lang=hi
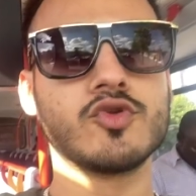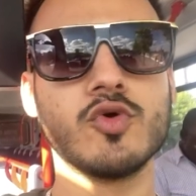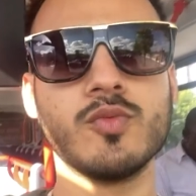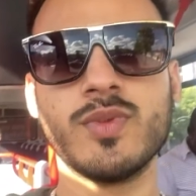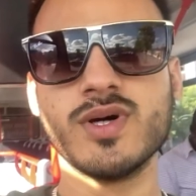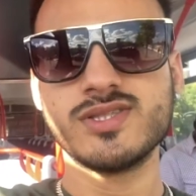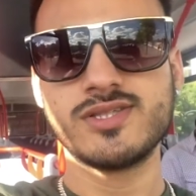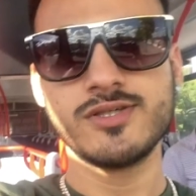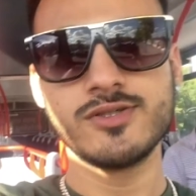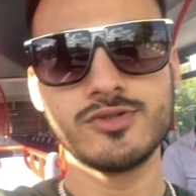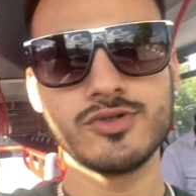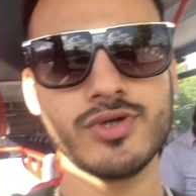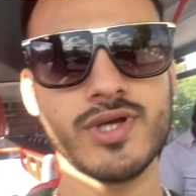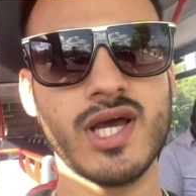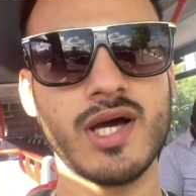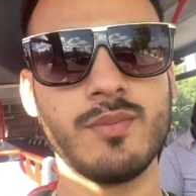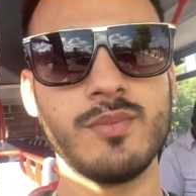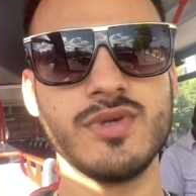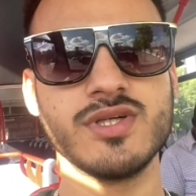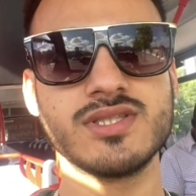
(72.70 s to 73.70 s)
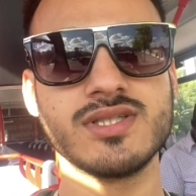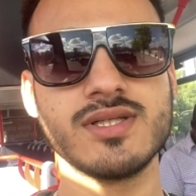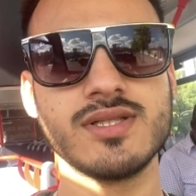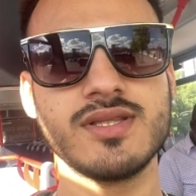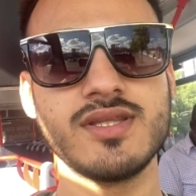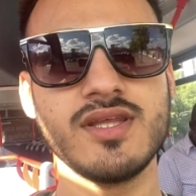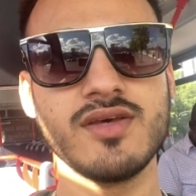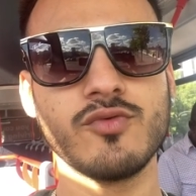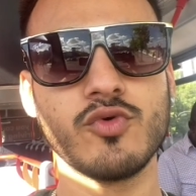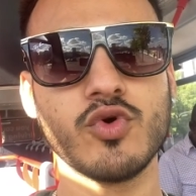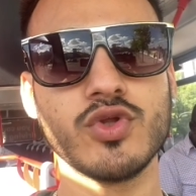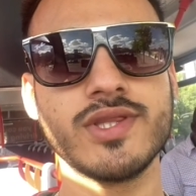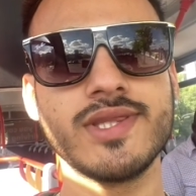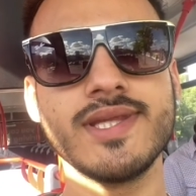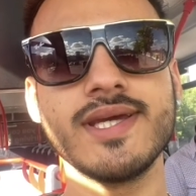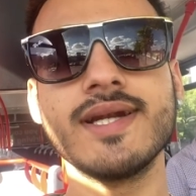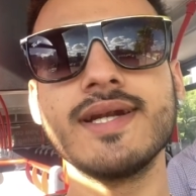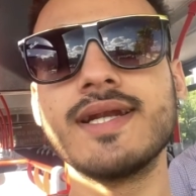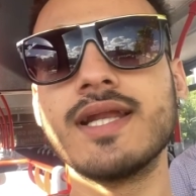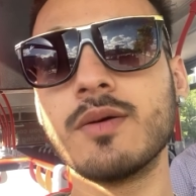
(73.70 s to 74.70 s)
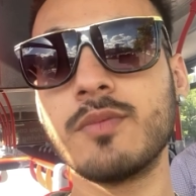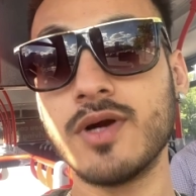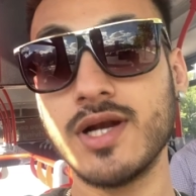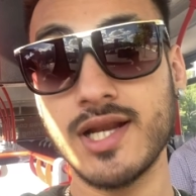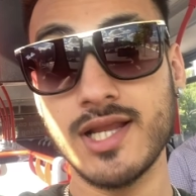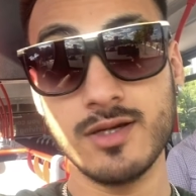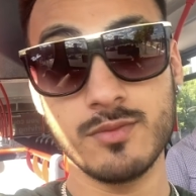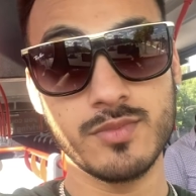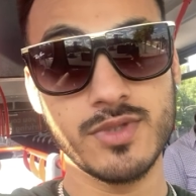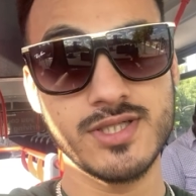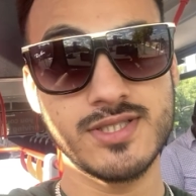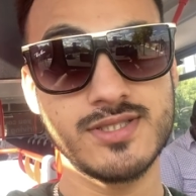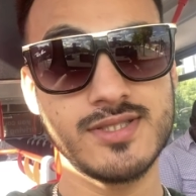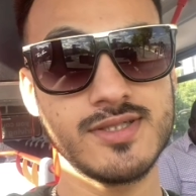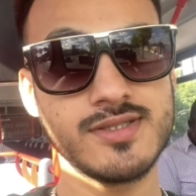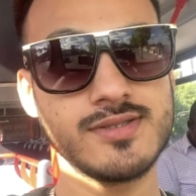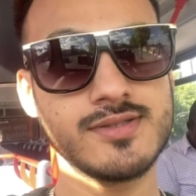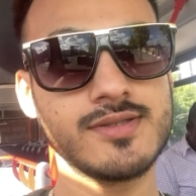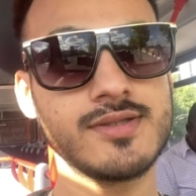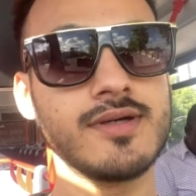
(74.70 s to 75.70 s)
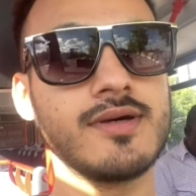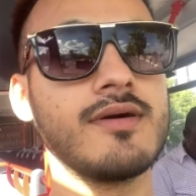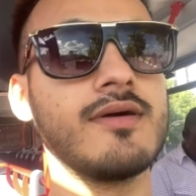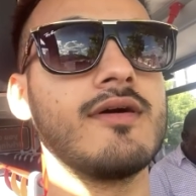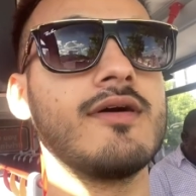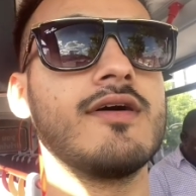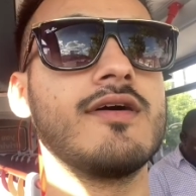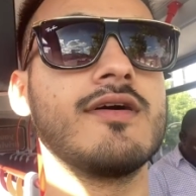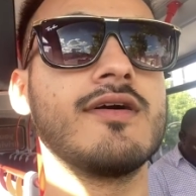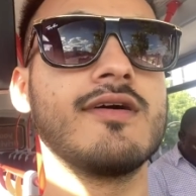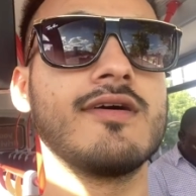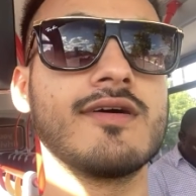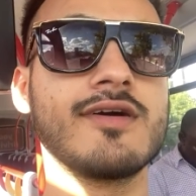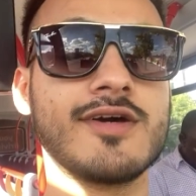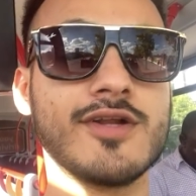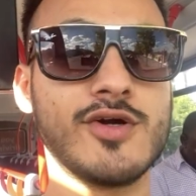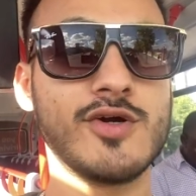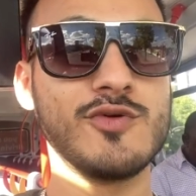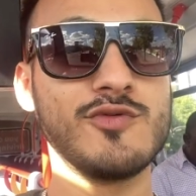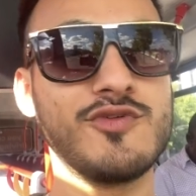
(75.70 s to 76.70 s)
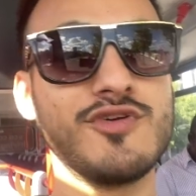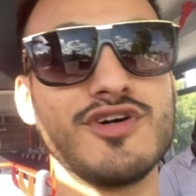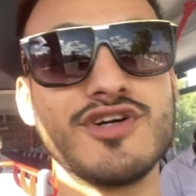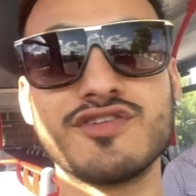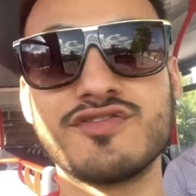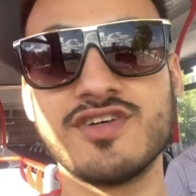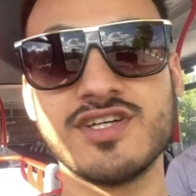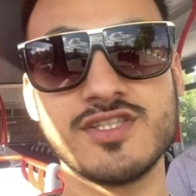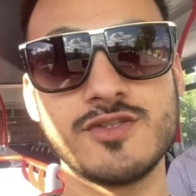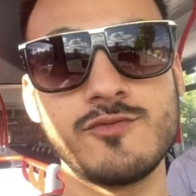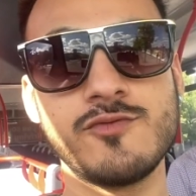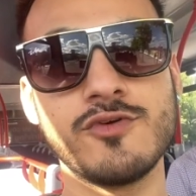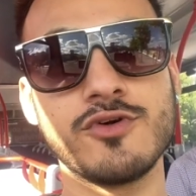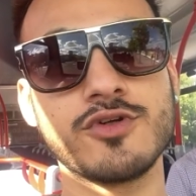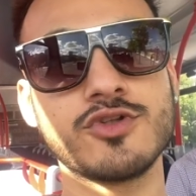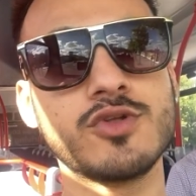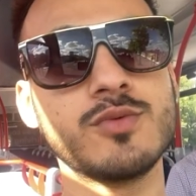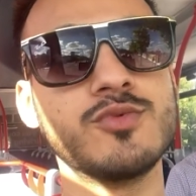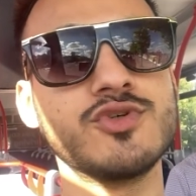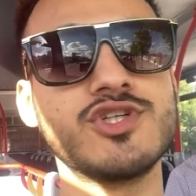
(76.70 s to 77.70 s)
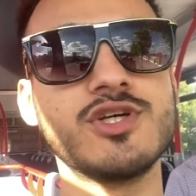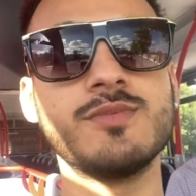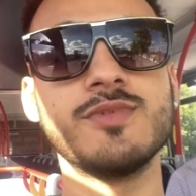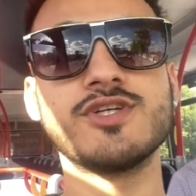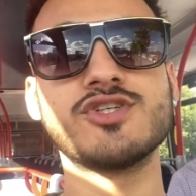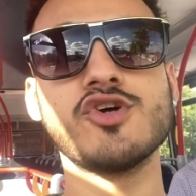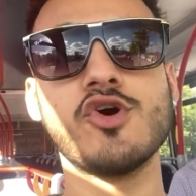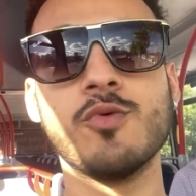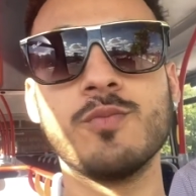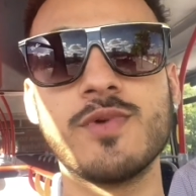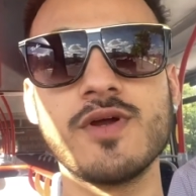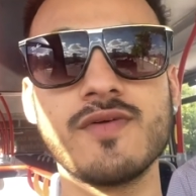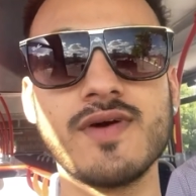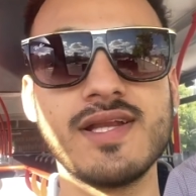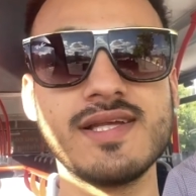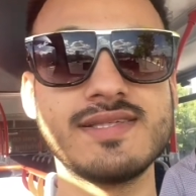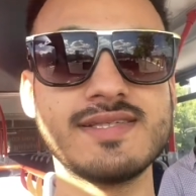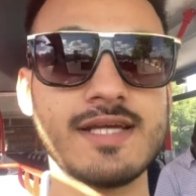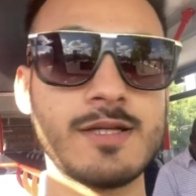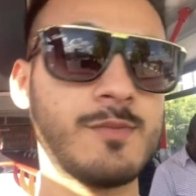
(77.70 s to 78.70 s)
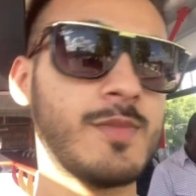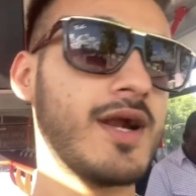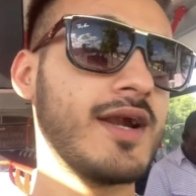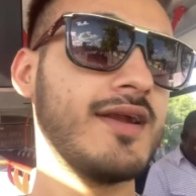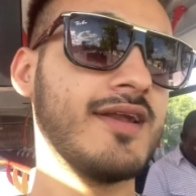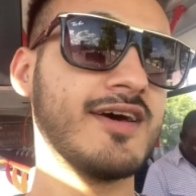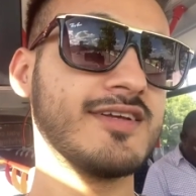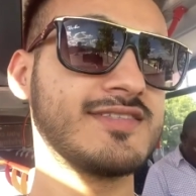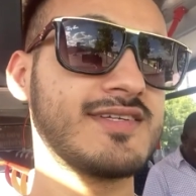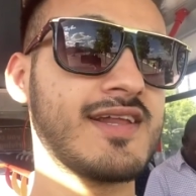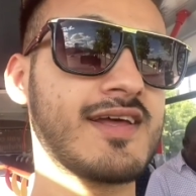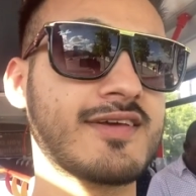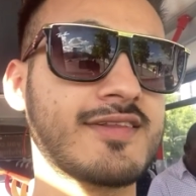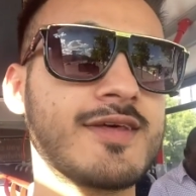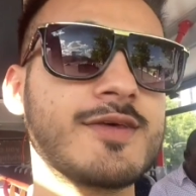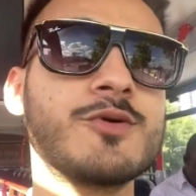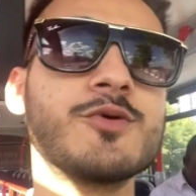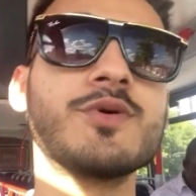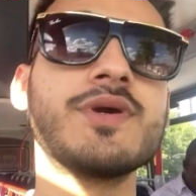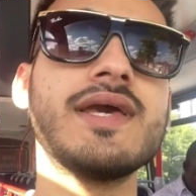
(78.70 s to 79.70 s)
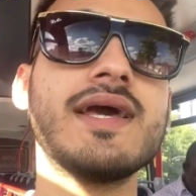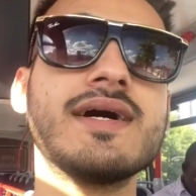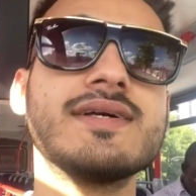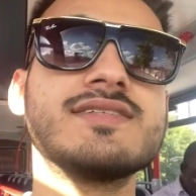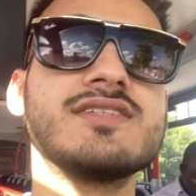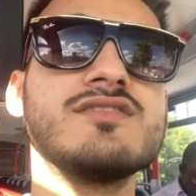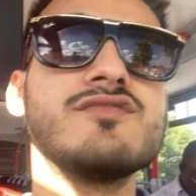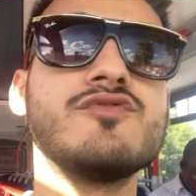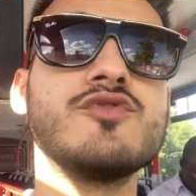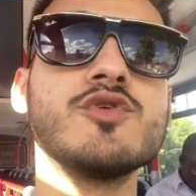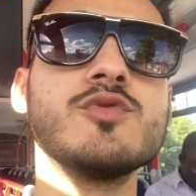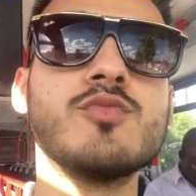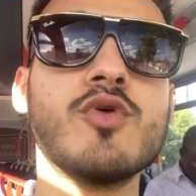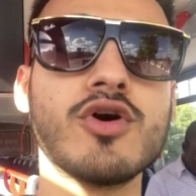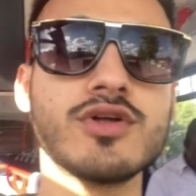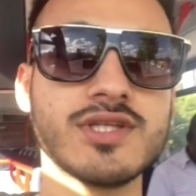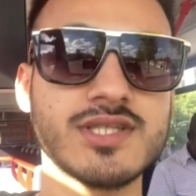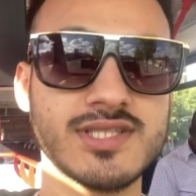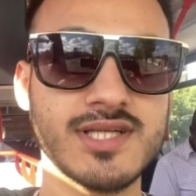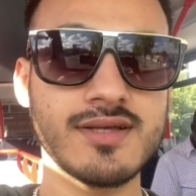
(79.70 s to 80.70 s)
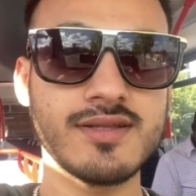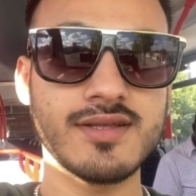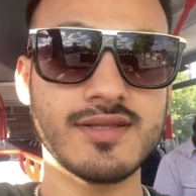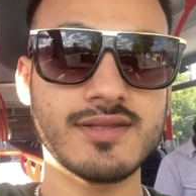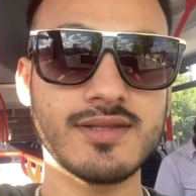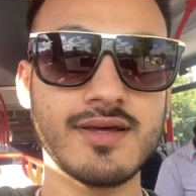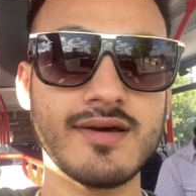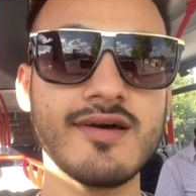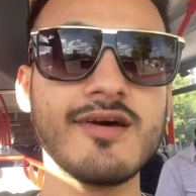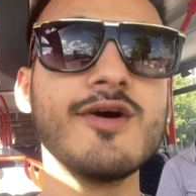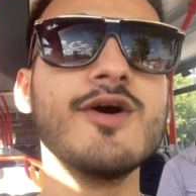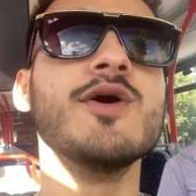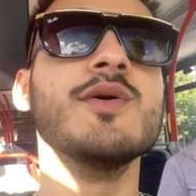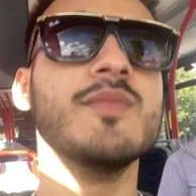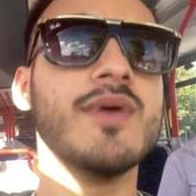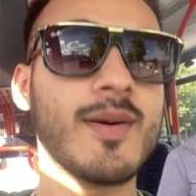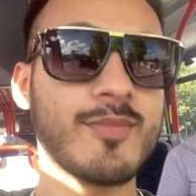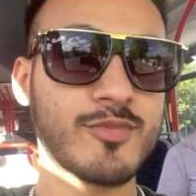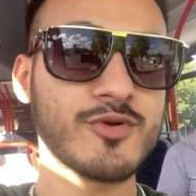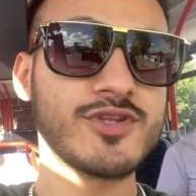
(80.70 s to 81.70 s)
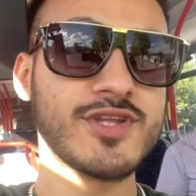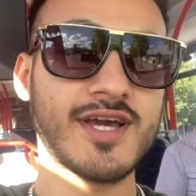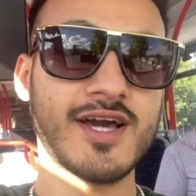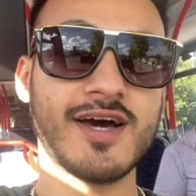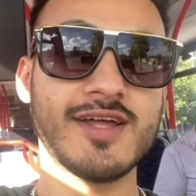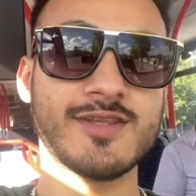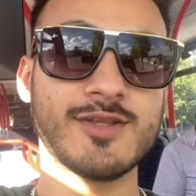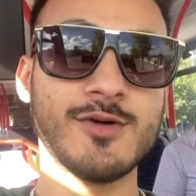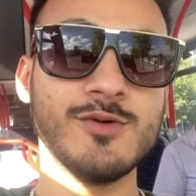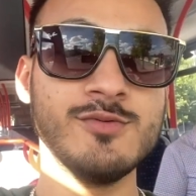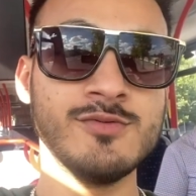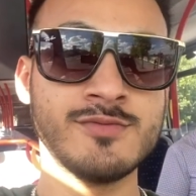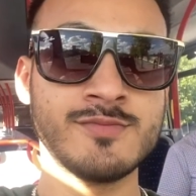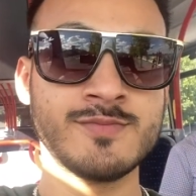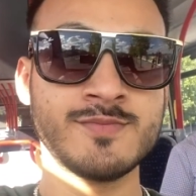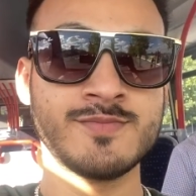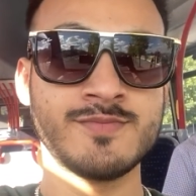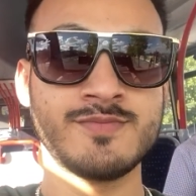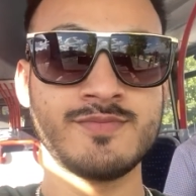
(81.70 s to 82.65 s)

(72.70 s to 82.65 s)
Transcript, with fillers: तो बसेज़ जो यहाँ पर चलती है वो होती है डबल डेक बसेज़ ग्राउंड फ्लोर फर्स्ट फ्लोर तो मुझे हमेशा ऊपर वाली साइड बैठना अच्छा लगता है क्योंकि यहाँ से व्यू बहुत अच्छा दिखता है आपको दिखाता हूँ